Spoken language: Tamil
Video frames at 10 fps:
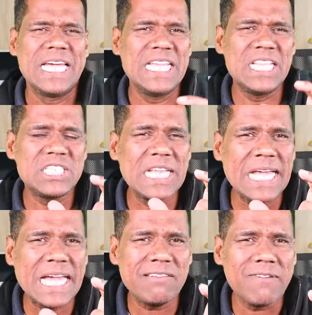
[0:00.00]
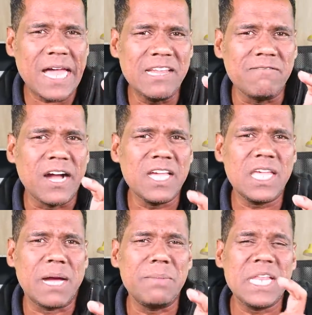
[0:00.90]
இந்த சிலிக்கன் வேலி
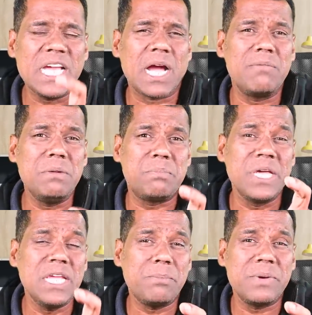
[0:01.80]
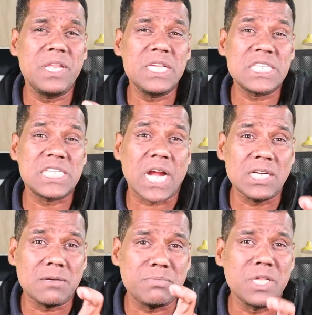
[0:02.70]
வங்கி அமெரிக்காவின் பெரிய பெரிய
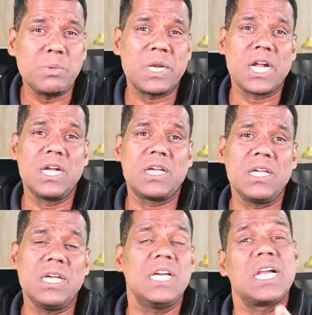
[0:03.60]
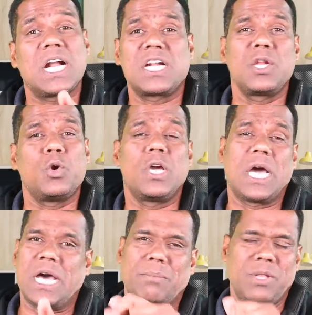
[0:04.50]
ஸ்டார்ட் அப் நிறுவனங்களுக்கு கடன்
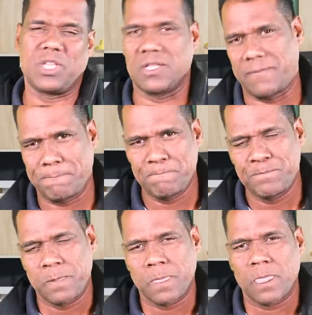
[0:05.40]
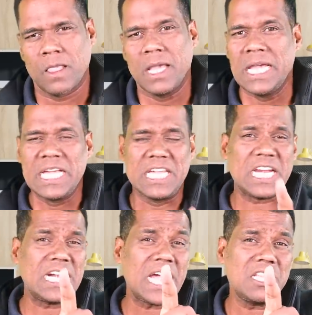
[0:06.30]
கொடுக்க ஆரம்பித்தது
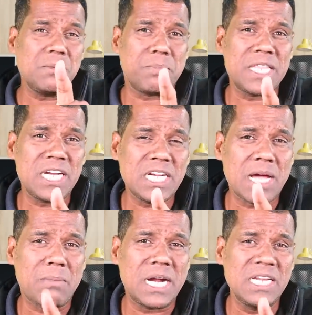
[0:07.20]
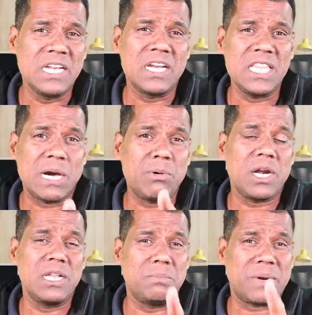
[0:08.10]
இரண்டாயிரத்தி பதினெட்டாம் ஆண்டிலிருந்து
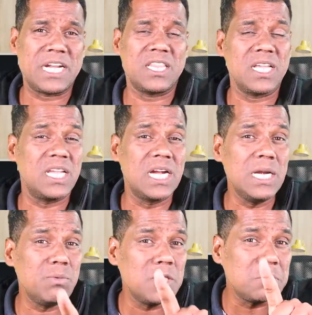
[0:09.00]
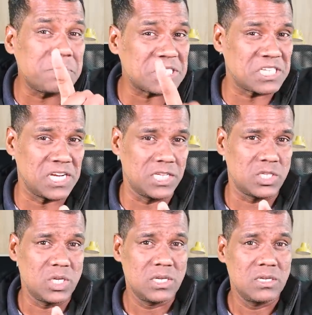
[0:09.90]
அவர்களின் பணத்தில் எழுபது
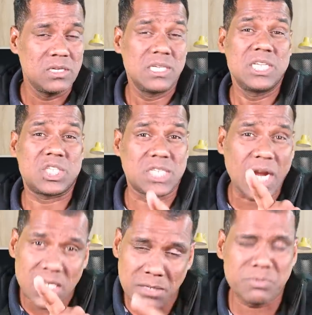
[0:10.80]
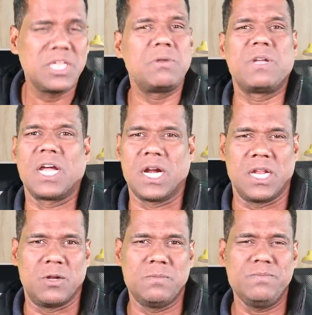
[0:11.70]
பெர்சன்டேஜ் ஸ்டார்ட் அப்
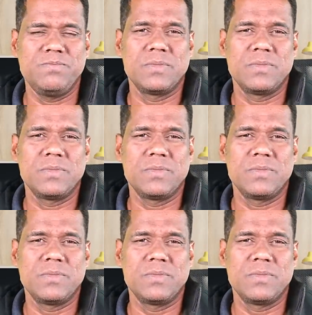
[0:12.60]
நிறுவனங்களிலும்